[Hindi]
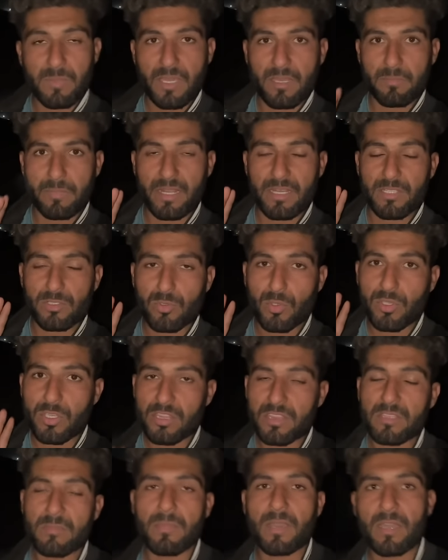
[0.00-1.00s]
बार मैंने इसको
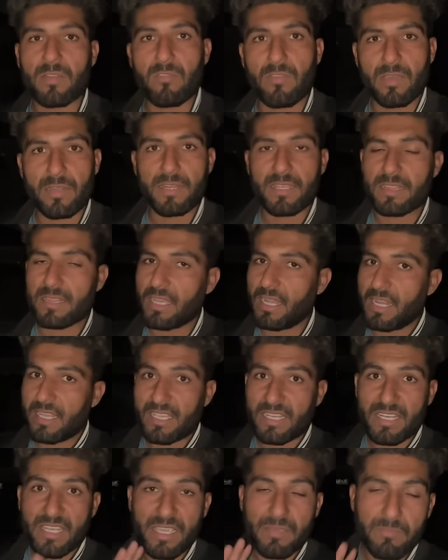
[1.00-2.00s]
कितनी बार वार्निंग दिया
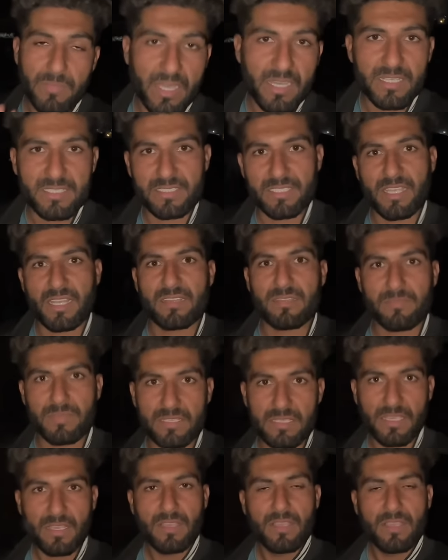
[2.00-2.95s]
लेकिन ये बाज नहीं आता भाई